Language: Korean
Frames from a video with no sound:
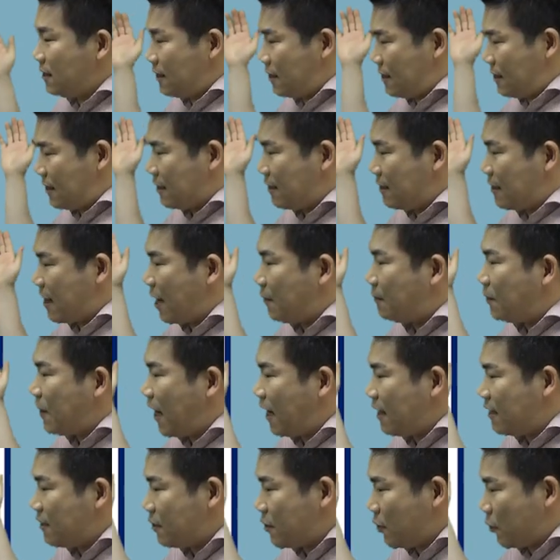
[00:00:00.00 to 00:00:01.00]
집값
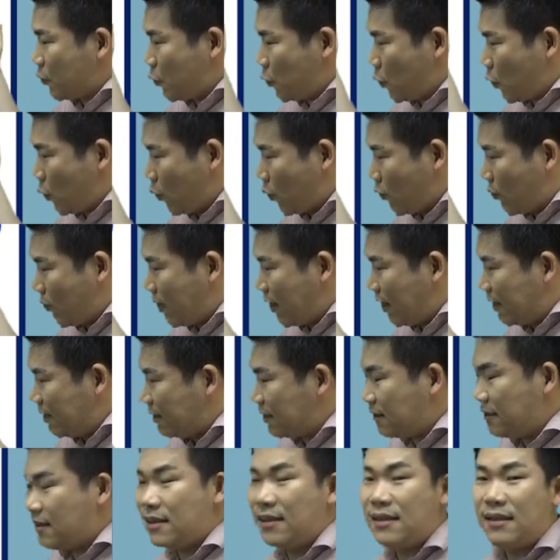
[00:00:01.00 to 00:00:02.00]
안정
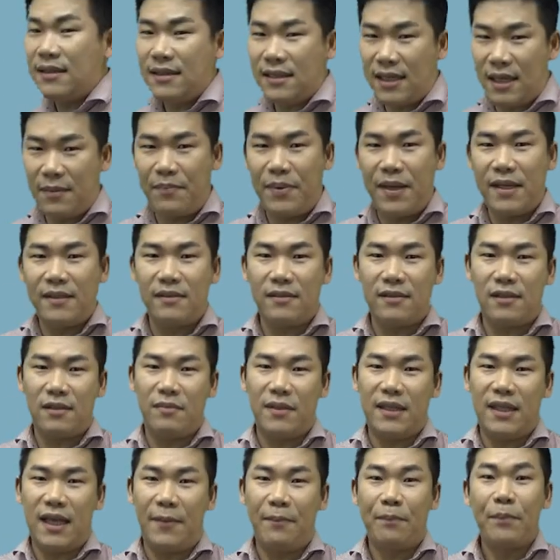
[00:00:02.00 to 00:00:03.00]
효과는
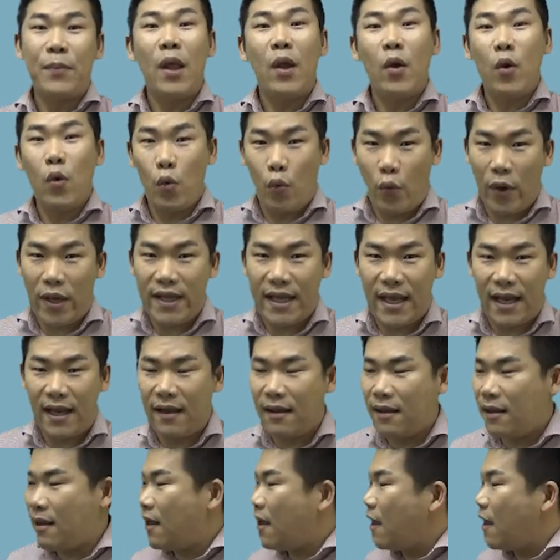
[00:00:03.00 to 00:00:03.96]
실패했었습니다. 왜냐?